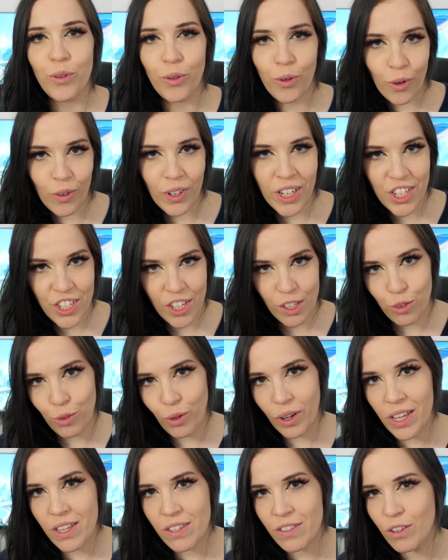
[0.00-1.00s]
Le gros cliché
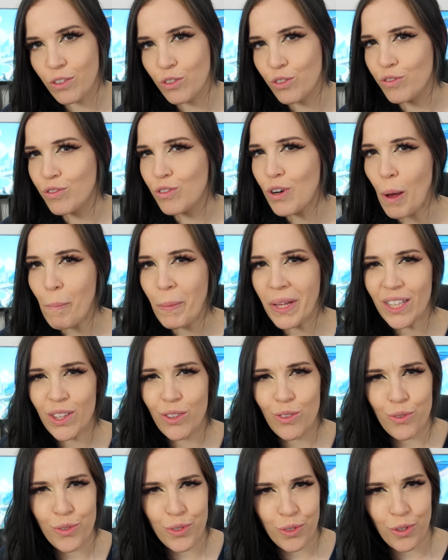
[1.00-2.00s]
touriste de vouloir mettre
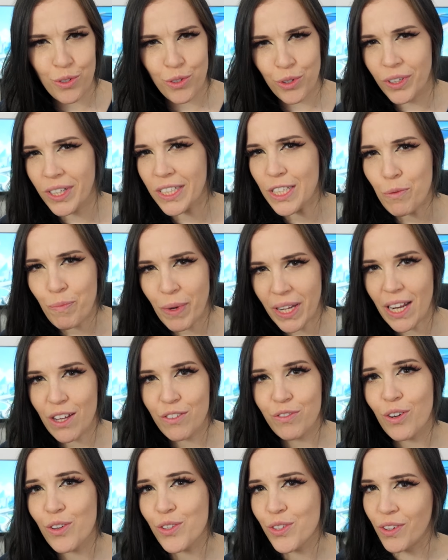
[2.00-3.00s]
tout ce que tu connais pas de
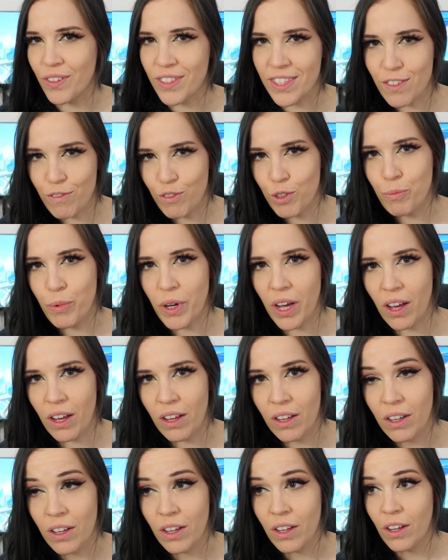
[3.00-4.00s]
la France quand tu vis
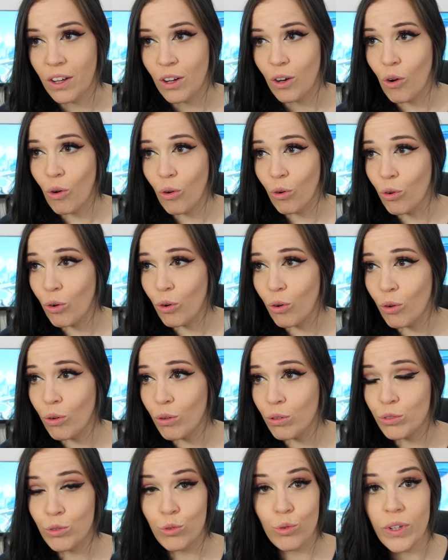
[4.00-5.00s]
pas, en
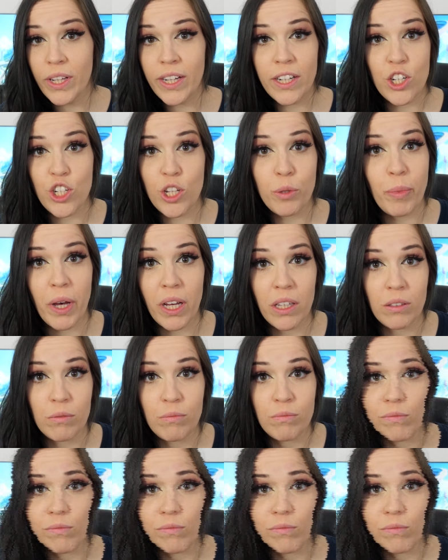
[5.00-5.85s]
gros tous les clichés de Paris.